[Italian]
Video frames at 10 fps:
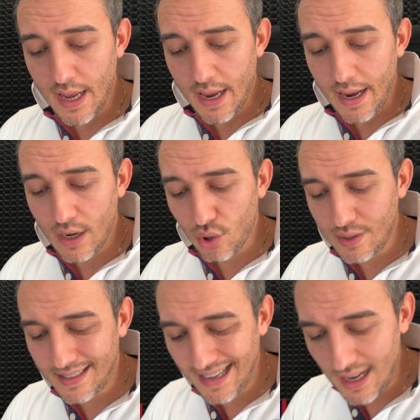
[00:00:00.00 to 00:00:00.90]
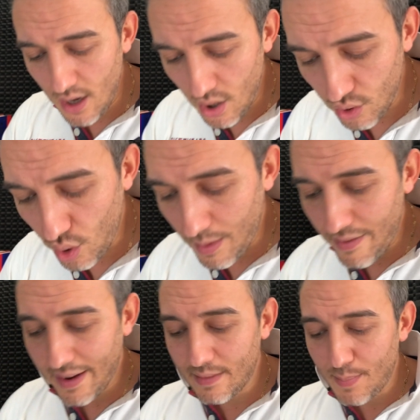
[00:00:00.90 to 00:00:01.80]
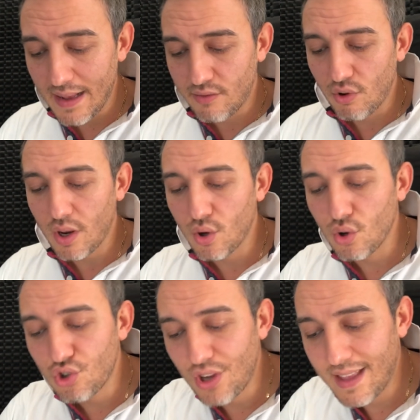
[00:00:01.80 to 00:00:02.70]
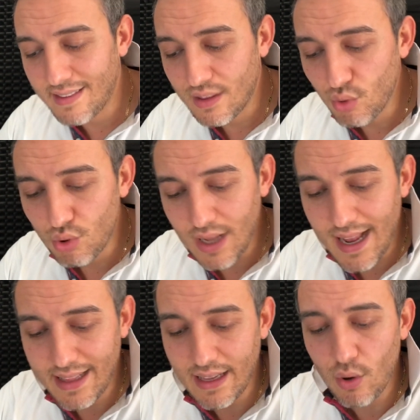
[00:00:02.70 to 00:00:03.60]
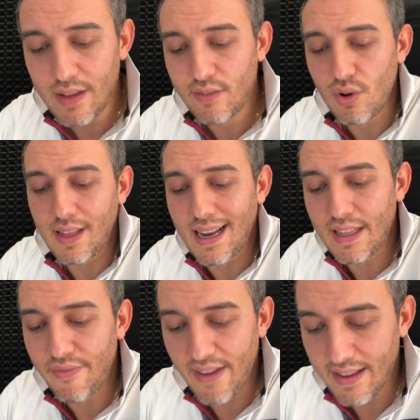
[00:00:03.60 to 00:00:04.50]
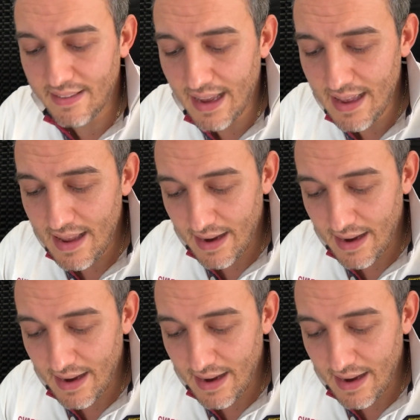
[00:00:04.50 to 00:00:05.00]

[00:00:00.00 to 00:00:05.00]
Il Consiglio, dopo aver espresso riconoscenza a tutte le articolazioni della difesa